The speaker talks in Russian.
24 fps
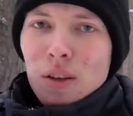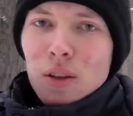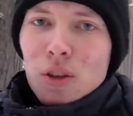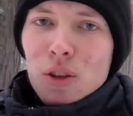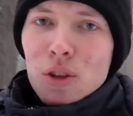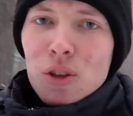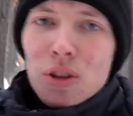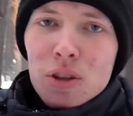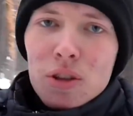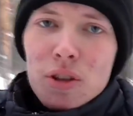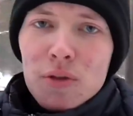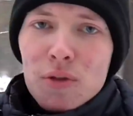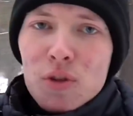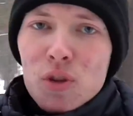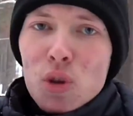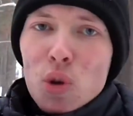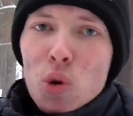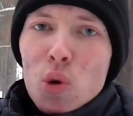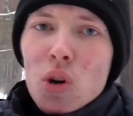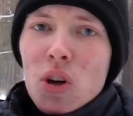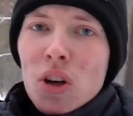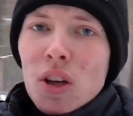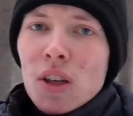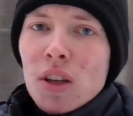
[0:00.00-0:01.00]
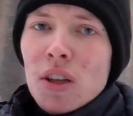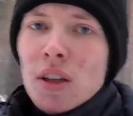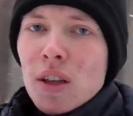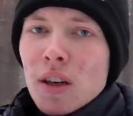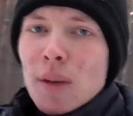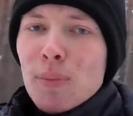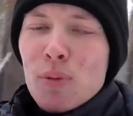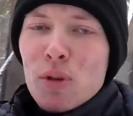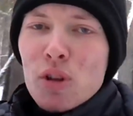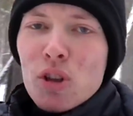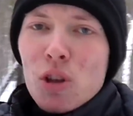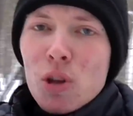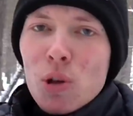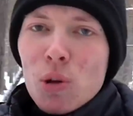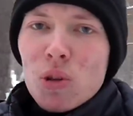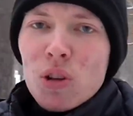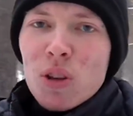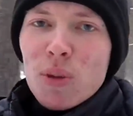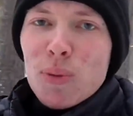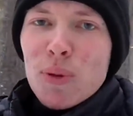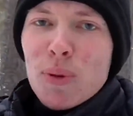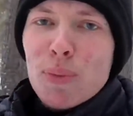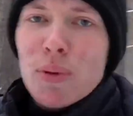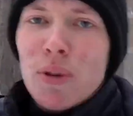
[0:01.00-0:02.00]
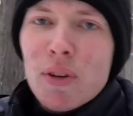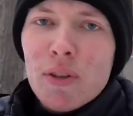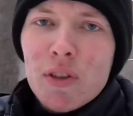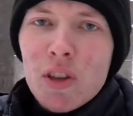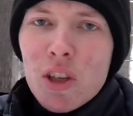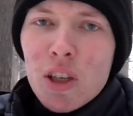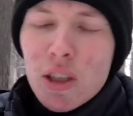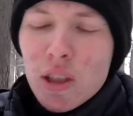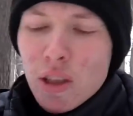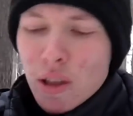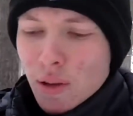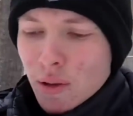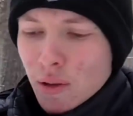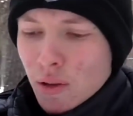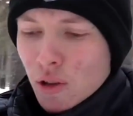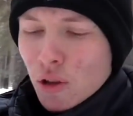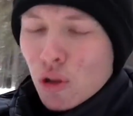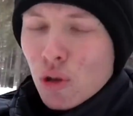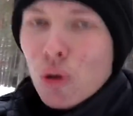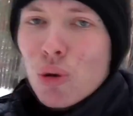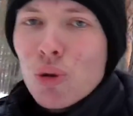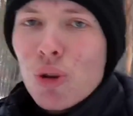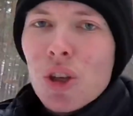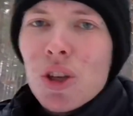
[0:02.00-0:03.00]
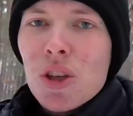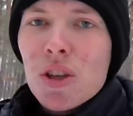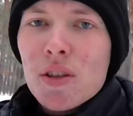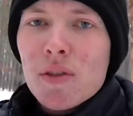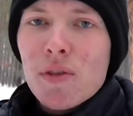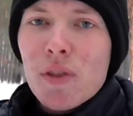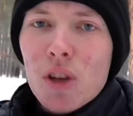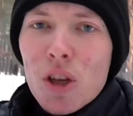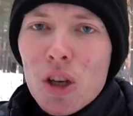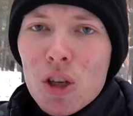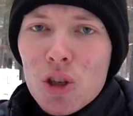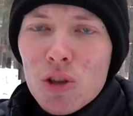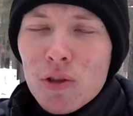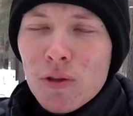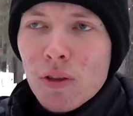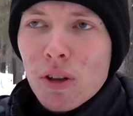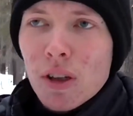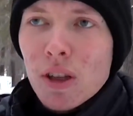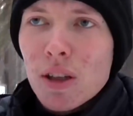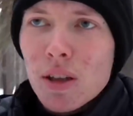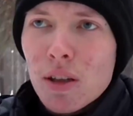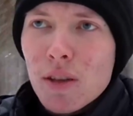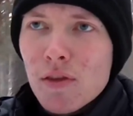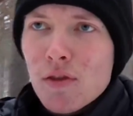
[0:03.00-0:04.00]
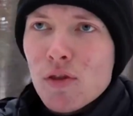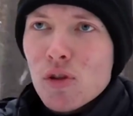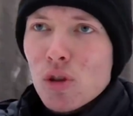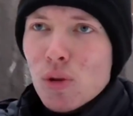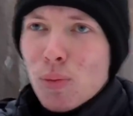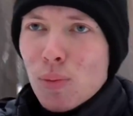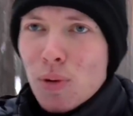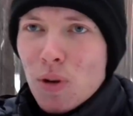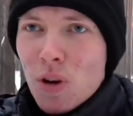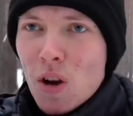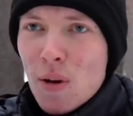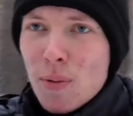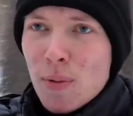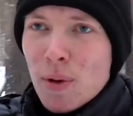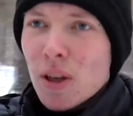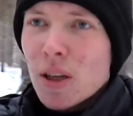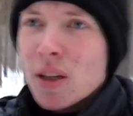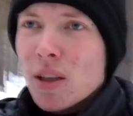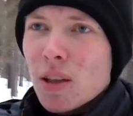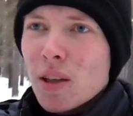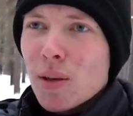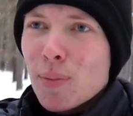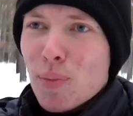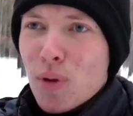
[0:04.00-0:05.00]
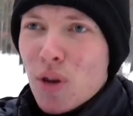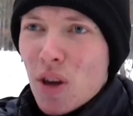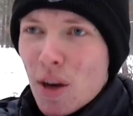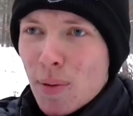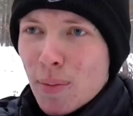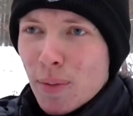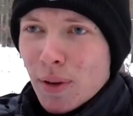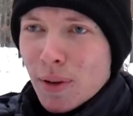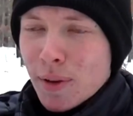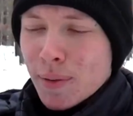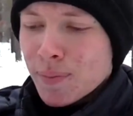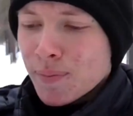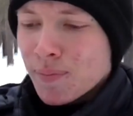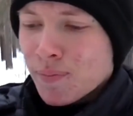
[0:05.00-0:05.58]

Идите в строго определенном направлении, никуда не сворачивая, все прямо и прямо.